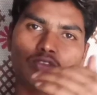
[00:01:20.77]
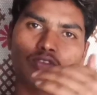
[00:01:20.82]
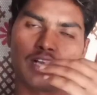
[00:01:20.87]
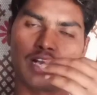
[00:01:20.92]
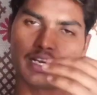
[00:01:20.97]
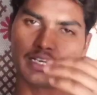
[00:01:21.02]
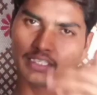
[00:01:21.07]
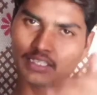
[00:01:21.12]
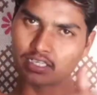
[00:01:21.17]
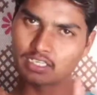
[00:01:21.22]

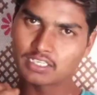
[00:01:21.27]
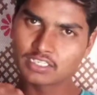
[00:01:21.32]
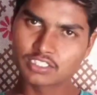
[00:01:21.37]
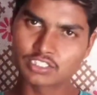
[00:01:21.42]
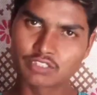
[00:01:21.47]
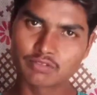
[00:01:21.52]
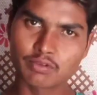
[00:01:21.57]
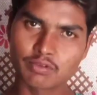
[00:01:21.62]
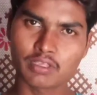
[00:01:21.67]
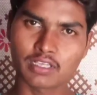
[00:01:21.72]
गाड़ी की
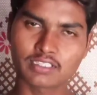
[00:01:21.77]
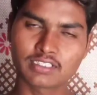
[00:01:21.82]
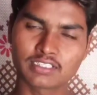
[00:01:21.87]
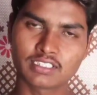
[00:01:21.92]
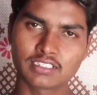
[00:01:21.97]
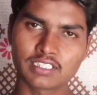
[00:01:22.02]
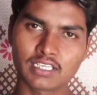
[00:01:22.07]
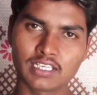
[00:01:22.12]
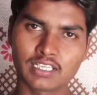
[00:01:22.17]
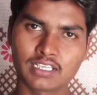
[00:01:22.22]
किस्त भी
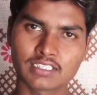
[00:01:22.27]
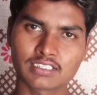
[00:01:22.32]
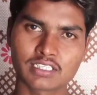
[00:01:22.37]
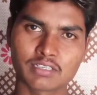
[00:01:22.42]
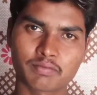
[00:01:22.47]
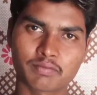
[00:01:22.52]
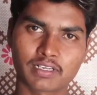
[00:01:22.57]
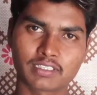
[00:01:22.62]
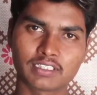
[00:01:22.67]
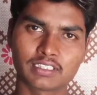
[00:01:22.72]
अच्छी तरीके
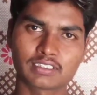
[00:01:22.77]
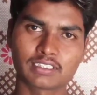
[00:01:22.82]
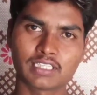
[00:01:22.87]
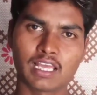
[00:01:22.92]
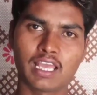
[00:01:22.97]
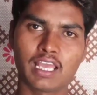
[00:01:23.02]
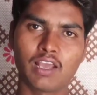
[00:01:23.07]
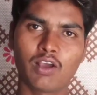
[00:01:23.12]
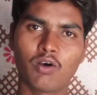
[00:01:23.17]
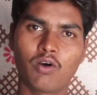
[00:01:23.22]
से भर देता
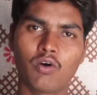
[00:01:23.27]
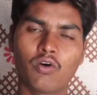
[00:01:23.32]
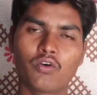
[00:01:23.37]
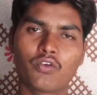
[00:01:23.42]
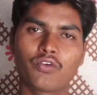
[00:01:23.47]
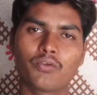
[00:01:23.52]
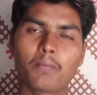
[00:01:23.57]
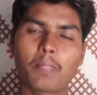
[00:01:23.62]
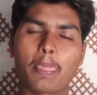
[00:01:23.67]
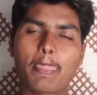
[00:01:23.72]
है
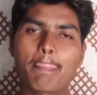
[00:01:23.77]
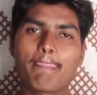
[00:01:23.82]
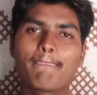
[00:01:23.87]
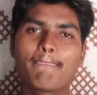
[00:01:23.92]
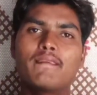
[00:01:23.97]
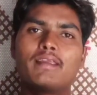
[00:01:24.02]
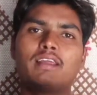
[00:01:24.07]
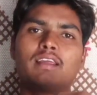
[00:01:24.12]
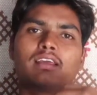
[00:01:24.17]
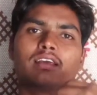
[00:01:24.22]
और
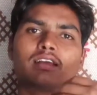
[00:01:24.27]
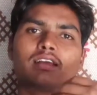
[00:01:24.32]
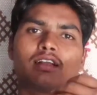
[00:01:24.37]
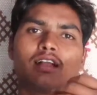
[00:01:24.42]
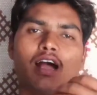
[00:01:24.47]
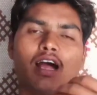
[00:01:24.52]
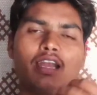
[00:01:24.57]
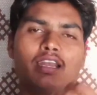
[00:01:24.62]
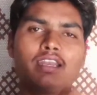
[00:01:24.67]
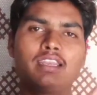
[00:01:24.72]

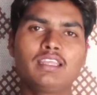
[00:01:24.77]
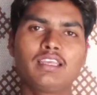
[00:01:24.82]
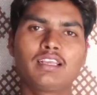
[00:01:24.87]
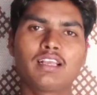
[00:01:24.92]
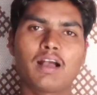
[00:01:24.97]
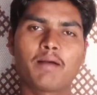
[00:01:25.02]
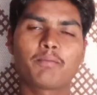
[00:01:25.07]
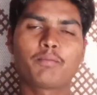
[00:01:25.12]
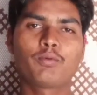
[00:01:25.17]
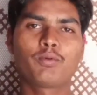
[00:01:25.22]
गाड़ी
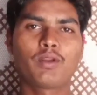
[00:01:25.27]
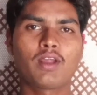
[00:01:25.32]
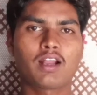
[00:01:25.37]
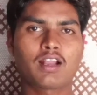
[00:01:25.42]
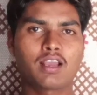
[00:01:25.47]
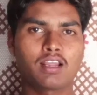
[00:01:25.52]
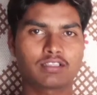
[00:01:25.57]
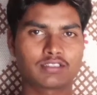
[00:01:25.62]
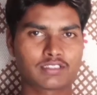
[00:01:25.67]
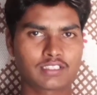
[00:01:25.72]
का पूरा
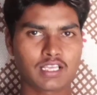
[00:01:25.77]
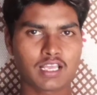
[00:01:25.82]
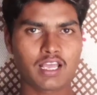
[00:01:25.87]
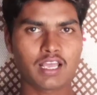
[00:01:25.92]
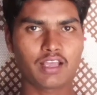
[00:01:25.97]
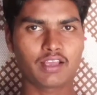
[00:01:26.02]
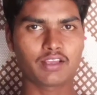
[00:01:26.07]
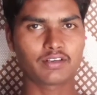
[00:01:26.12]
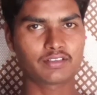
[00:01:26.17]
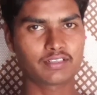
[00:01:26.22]
खर्चा
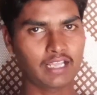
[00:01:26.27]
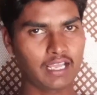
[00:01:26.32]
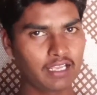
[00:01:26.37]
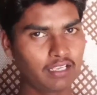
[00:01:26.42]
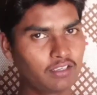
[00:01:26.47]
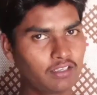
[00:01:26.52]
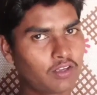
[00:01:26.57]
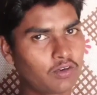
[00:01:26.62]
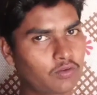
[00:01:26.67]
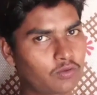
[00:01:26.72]

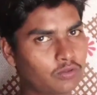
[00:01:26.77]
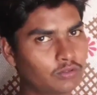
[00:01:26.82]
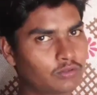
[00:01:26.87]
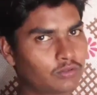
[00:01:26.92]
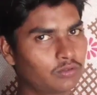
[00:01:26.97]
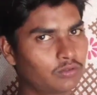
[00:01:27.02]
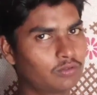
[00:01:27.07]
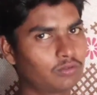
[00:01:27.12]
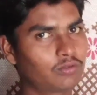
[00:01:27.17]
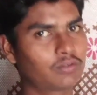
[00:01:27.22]
टैंकर
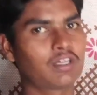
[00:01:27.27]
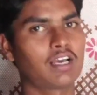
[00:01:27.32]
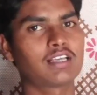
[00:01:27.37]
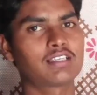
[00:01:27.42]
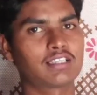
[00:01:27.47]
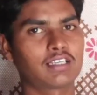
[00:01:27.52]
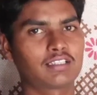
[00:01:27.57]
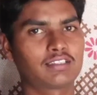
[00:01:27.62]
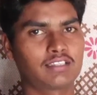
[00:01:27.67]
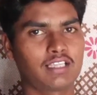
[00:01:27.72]
खुद उठा
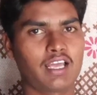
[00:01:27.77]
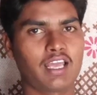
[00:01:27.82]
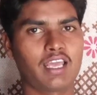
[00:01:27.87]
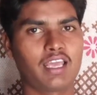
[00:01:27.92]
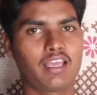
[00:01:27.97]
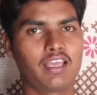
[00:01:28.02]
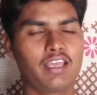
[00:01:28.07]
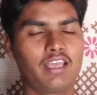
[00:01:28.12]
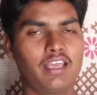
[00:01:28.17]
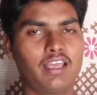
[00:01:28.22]
सकता है
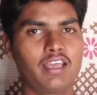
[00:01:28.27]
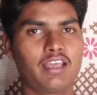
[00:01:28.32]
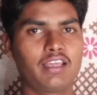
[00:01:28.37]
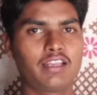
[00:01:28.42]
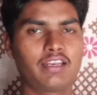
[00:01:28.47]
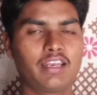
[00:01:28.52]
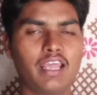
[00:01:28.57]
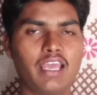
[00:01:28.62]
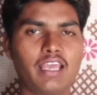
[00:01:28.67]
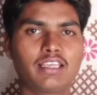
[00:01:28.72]

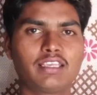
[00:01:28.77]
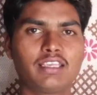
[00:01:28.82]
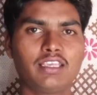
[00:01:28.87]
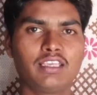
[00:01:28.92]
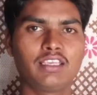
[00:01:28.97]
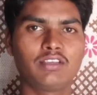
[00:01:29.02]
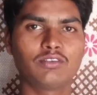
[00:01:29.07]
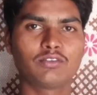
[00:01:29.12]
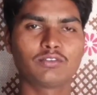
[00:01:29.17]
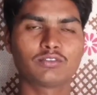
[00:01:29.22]
न
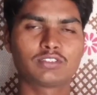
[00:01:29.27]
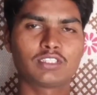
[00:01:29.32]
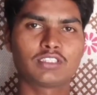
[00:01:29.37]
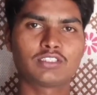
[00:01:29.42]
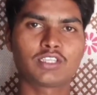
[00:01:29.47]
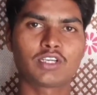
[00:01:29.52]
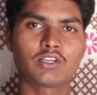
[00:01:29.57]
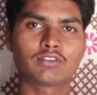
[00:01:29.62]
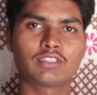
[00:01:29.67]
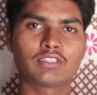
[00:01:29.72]
कि उसे
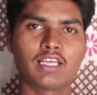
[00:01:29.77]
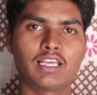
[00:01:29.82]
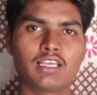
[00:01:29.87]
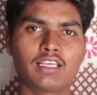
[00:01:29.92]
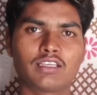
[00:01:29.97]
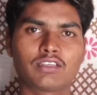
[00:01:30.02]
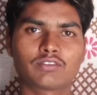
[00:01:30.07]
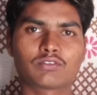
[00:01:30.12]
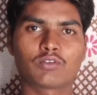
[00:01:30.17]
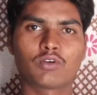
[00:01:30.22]
ज़रूरत
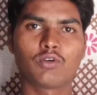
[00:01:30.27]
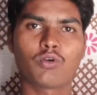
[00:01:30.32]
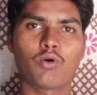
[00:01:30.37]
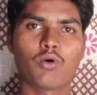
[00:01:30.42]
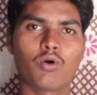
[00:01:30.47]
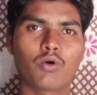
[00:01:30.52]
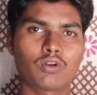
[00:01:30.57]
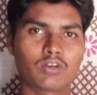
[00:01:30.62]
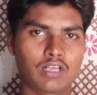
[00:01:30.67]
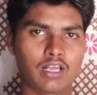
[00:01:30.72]
है कोई
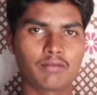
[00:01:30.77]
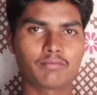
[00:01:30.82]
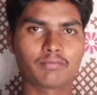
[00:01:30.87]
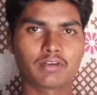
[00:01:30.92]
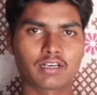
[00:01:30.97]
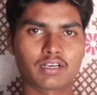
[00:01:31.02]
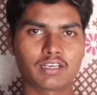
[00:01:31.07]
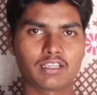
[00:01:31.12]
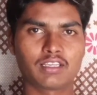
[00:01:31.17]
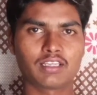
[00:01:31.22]
और काम
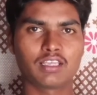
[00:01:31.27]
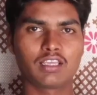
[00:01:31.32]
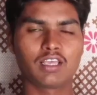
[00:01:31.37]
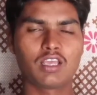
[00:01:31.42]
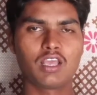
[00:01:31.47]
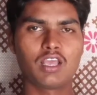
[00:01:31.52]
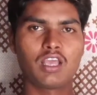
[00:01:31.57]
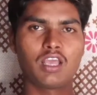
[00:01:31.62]
करने की